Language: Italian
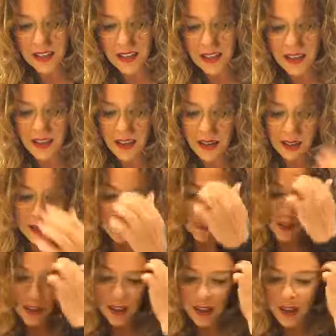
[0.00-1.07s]
Sai,
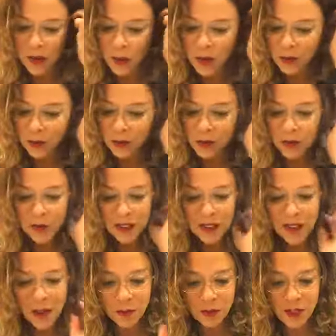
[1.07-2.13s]
è quando
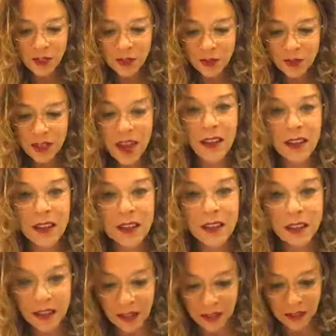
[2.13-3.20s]
smettiamo di sognare
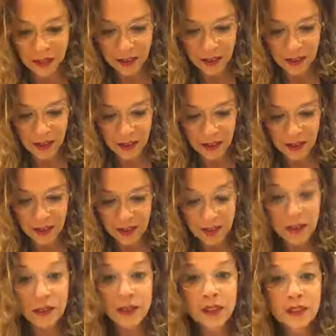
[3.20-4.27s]
che
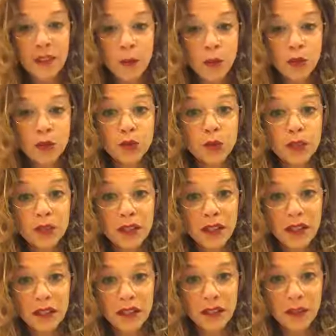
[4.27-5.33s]
Diventiamo
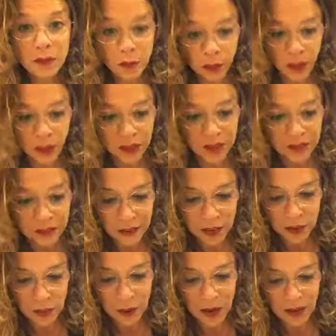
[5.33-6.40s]
adulti? Provo ad
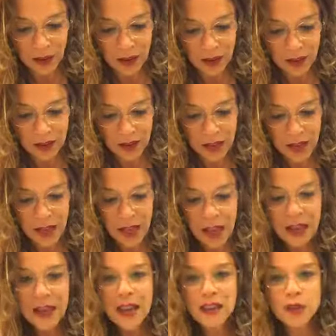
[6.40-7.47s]
anticiparla.
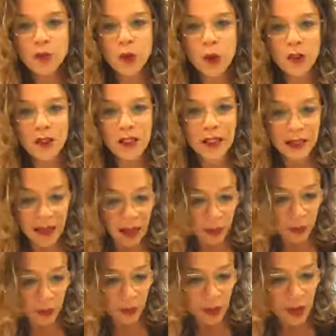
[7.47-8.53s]
Lei scuote il
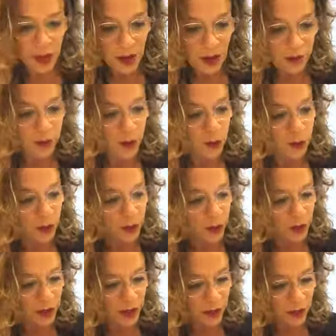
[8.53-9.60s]
capo e fa un
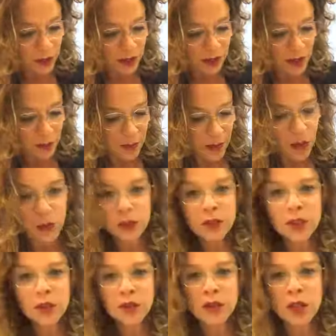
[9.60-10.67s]
sorriso che sembra
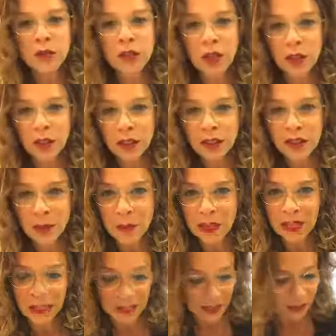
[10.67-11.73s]
condito da una nota di
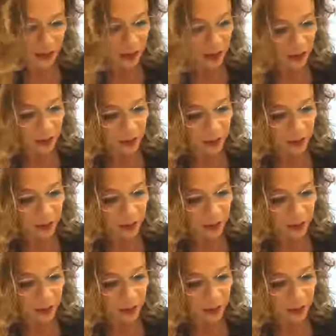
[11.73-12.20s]
amarezza.